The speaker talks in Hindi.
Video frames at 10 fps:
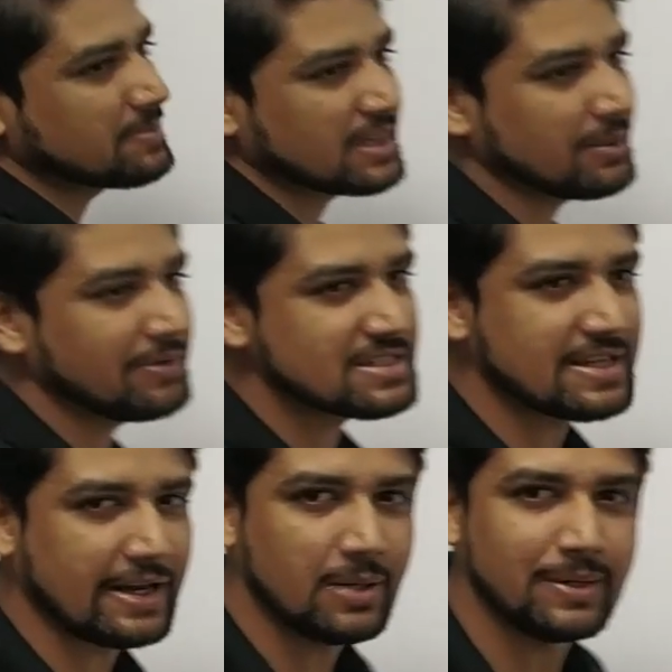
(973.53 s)
मतलब नहीं
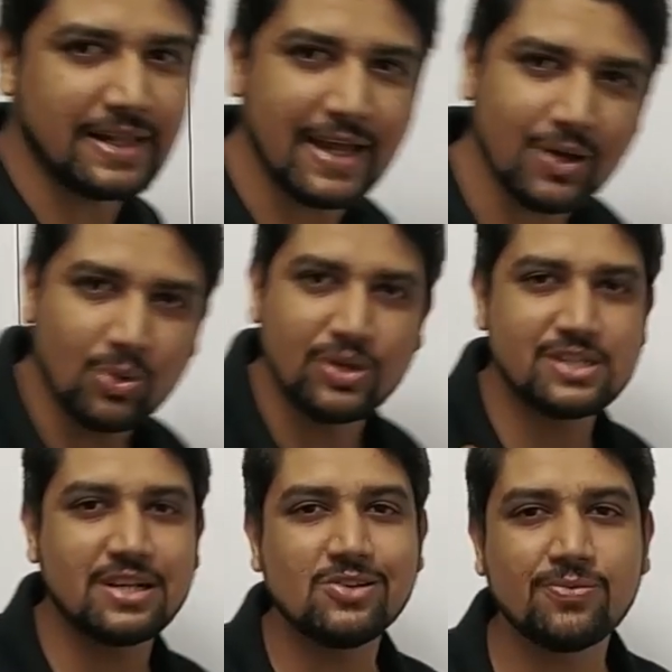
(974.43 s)
सर ने बताया कि
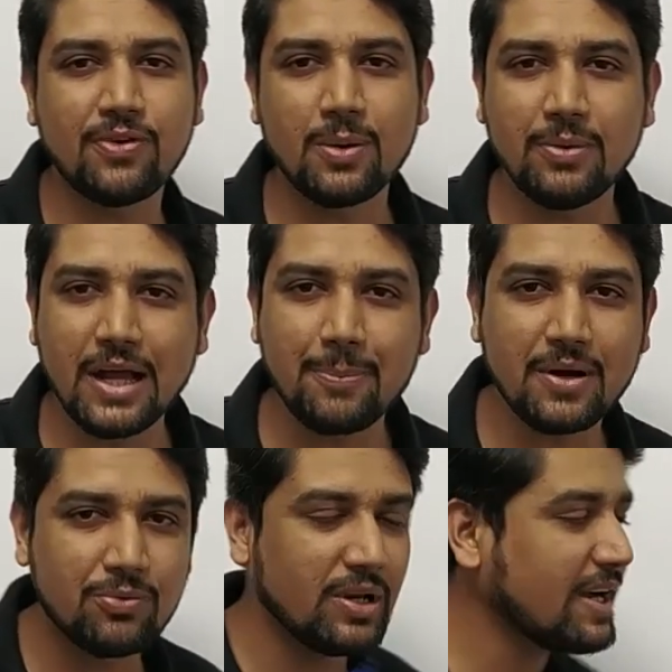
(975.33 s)
ओरिजिनल जो फॉर्मूला आपका वो